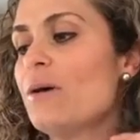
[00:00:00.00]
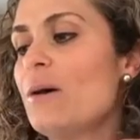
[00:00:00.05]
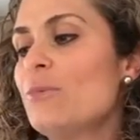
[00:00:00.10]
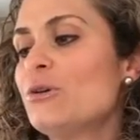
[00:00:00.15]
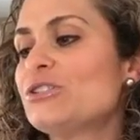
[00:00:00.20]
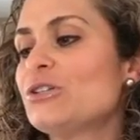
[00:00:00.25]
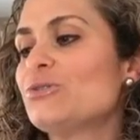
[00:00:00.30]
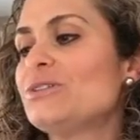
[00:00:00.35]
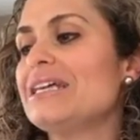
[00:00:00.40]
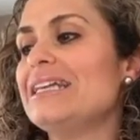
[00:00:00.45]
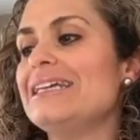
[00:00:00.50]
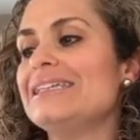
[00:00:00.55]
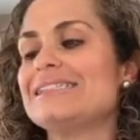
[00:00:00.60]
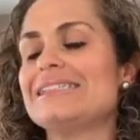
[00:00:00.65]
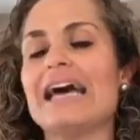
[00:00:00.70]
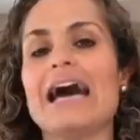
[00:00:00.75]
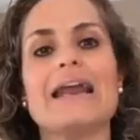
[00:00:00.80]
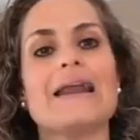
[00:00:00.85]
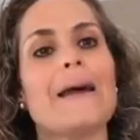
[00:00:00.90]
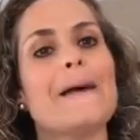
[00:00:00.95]
vamos a
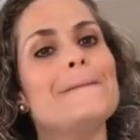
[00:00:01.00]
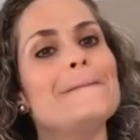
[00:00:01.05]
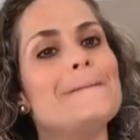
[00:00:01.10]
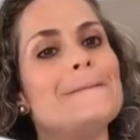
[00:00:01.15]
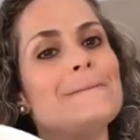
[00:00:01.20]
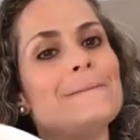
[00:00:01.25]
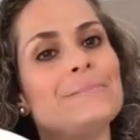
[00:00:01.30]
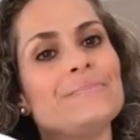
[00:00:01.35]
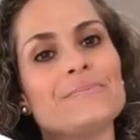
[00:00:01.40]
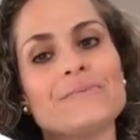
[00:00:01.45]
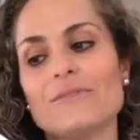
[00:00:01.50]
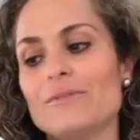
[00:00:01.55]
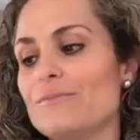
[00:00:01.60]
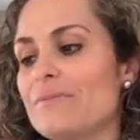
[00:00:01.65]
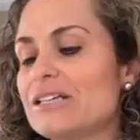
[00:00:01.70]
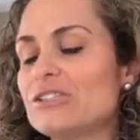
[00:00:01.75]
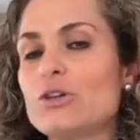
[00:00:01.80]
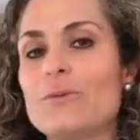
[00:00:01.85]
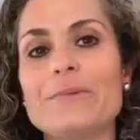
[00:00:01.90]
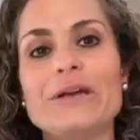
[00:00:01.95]
utilizar mm,
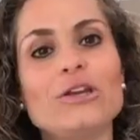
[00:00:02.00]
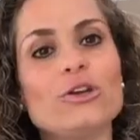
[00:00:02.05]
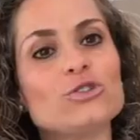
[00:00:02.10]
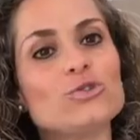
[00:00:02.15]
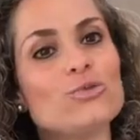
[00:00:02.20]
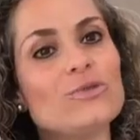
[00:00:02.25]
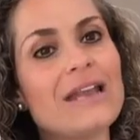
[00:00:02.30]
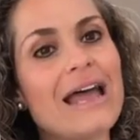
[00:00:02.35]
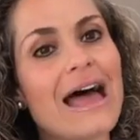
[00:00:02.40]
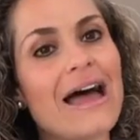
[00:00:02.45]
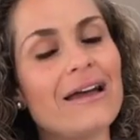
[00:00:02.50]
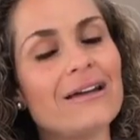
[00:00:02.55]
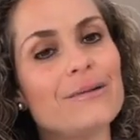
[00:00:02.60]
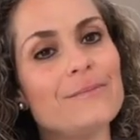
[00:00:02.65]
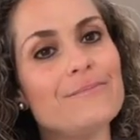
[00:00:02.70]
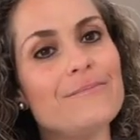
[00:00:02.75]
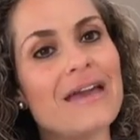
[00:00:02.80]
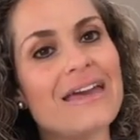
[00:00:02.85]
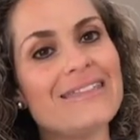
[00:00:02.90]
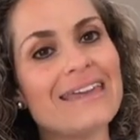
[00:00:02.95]
más o menos una
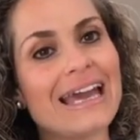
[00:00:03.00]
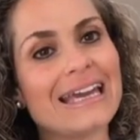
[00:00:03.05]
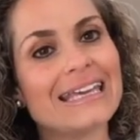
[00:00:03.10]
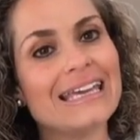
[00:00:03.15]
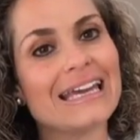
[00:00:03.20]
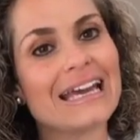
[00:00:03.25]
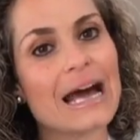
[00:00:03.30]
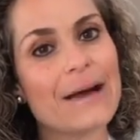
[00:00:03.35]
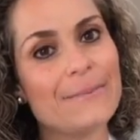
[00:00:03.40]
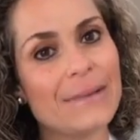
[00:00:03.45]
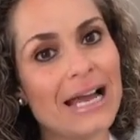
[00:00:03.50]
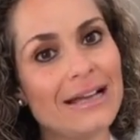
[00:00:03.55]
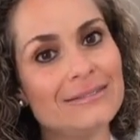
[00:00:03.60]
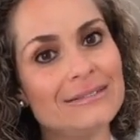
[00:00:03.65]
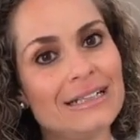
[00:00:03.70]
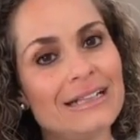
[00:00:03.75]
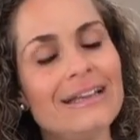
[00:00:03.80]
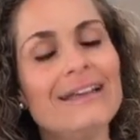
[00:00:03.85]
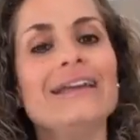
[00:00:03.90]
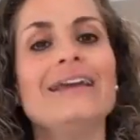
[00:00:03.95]
media jícama
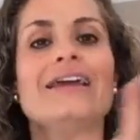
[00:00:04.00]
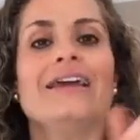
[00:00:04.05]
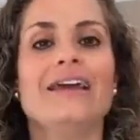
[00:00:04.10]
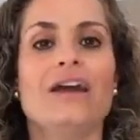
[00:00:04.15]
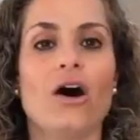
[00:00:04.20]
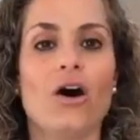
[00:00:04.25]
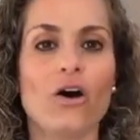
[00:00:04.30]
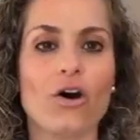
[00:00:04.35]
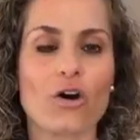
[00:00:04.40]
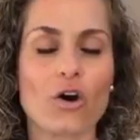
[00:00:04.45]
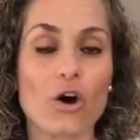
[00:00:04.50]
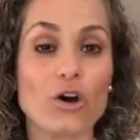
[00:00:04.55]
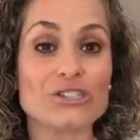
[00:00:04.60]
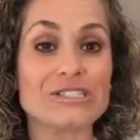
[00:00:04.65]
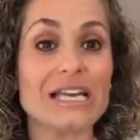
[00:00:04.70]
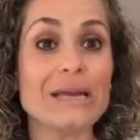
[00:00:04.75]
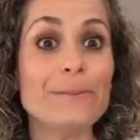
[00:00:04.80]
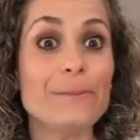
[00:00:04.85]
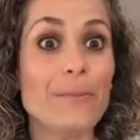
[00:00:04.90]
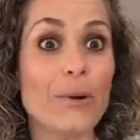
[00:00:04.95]

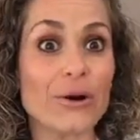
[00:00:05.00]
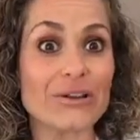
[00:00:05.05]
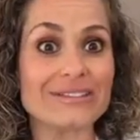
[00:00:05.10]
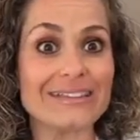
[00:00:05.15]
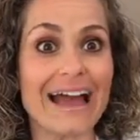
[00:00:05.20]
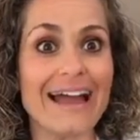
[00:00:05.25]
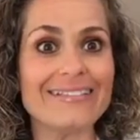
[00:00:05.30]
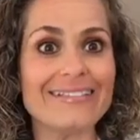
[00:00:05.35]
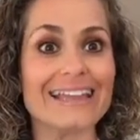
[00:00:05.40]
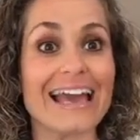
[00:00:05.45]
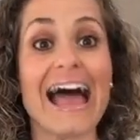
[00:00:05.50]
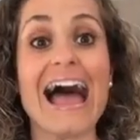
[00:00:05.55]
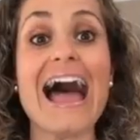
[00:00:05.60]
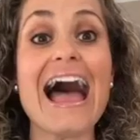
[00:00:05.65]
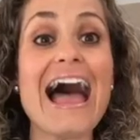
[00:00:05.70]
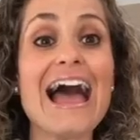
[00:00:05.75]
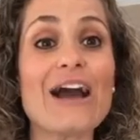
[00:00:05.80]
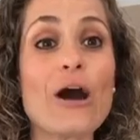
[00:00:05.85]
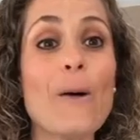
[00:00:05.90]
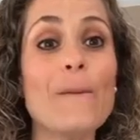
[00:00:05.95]
Cosa importante. Ah,
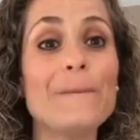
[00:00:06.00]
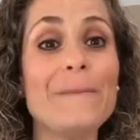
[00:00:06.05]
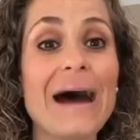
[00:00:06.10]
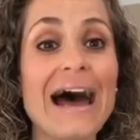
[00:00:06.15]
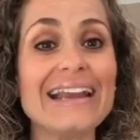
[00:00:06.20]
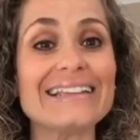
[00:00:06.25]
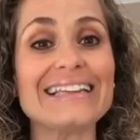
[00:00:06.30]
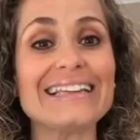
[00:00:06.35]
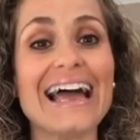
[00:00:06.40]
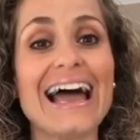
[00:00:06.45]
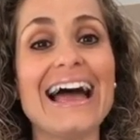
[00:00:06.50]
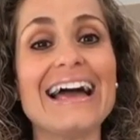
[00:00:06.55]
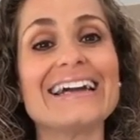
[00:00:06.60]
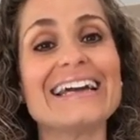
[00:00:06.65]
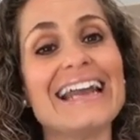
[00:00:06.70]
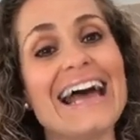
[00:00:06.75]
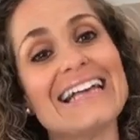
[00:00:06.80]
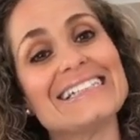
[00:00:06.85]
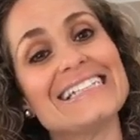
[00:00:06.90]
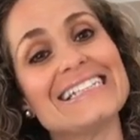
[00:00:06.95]
compartan.
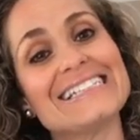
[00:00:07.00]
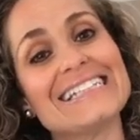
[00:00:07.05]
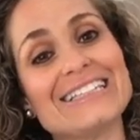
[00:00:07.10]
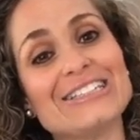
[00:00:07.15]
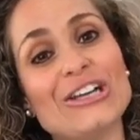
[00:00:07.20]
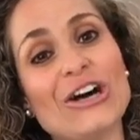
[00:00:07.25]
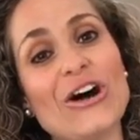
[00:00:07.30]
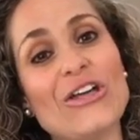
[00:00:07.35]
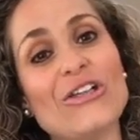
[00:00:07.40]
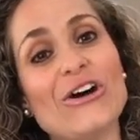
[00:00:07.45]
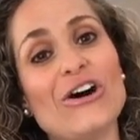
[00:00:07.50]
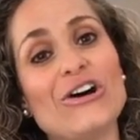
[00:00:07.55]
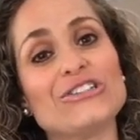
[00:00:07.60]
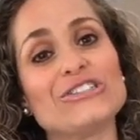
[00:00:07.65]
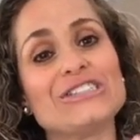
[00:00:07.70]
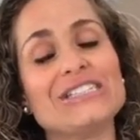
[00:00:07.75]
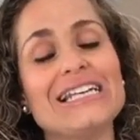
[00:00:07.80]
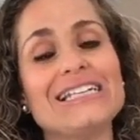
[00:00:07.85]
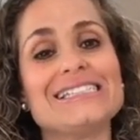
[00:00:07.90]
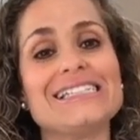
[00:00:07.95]
Gracias a todos.
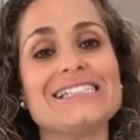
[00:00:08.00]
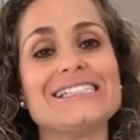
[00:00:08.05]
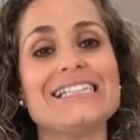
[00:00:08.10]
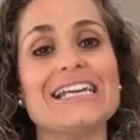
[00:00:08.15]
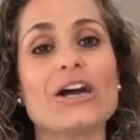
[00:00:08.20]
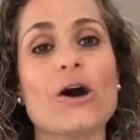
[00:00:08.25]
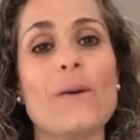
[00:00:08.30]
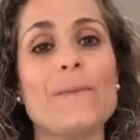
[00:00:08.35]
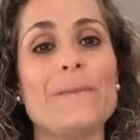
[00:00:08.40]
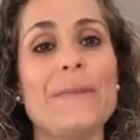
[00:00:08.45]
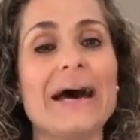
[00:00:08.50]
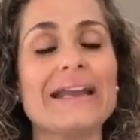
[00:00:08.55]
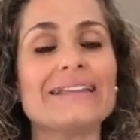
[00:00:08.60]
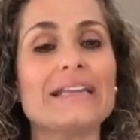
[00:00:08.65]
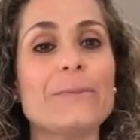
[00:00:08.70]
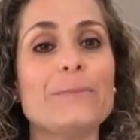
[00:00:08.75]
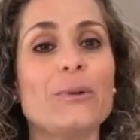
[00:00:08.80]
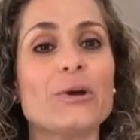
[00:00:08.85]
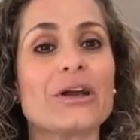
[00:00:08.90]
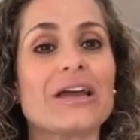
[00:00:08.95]
Sí, sí, sí,
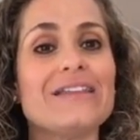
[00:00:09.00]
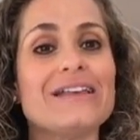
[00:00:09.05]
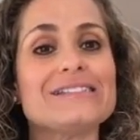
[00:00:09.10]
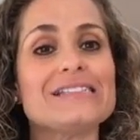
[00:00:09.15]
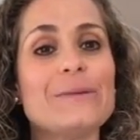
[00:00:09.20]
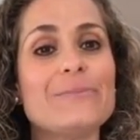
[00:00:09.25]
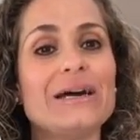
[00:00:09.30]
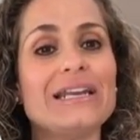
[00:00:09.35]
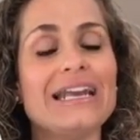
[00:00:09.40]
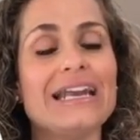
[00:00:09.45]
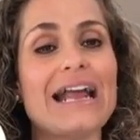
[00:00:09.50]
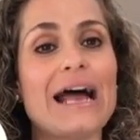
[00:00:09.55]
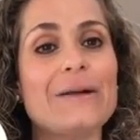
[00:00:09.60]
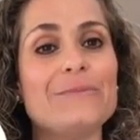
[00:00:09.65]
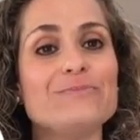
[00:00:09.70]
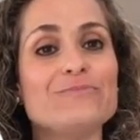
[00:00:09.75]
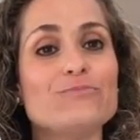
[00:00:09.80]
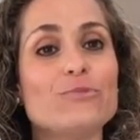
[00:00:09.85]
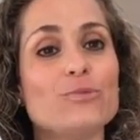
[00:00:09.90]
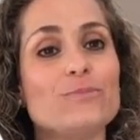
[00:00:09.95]
compartan porque de esa
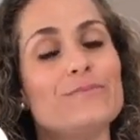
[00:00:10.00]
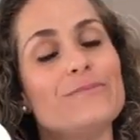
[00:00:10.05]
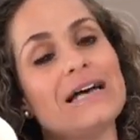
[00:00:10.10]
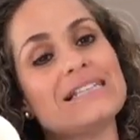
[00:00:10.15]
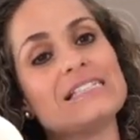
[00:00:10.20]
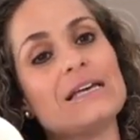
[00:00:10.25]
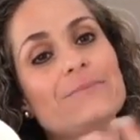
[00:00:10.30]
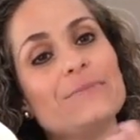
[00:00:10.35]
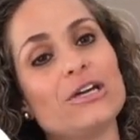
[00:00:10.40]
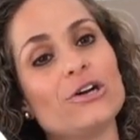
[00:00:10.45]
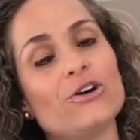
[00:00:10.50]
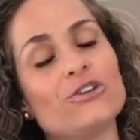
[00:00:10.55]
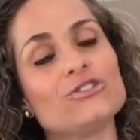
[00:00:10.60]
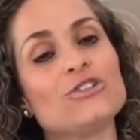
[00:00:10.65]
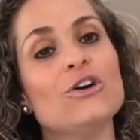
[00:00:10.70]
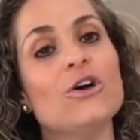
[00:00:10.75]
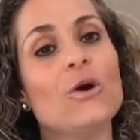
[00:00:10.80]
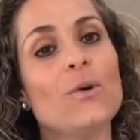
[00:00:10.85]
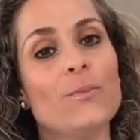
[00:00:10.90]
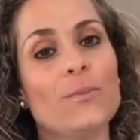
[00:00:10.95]
manera más amigos
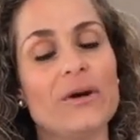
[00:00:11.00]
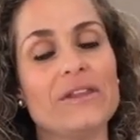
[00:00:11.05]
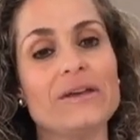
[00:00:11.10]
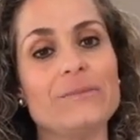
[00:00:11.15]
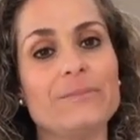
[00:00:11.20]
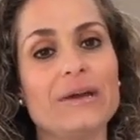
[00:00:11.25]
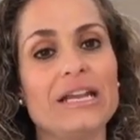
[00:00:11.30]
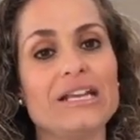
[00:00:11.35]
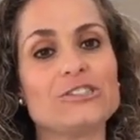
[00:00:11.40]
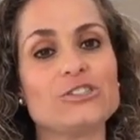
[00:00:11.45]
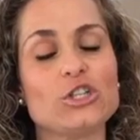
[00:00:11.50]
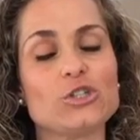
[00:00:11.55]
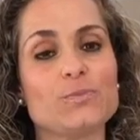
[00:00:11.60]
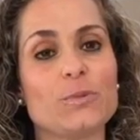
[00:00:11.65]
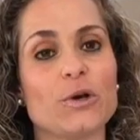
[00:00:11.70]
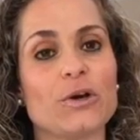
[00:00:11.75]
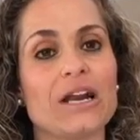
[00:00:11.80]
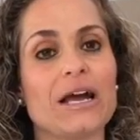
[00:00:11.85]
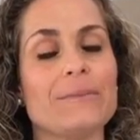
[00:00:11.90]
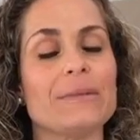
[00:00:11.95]
pueden ver estos
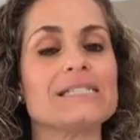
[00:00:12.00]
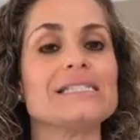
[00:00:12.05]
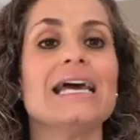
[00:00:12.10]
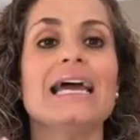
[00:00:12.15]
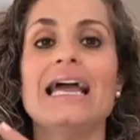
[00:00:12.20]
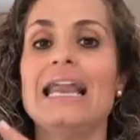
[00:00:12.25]
programas.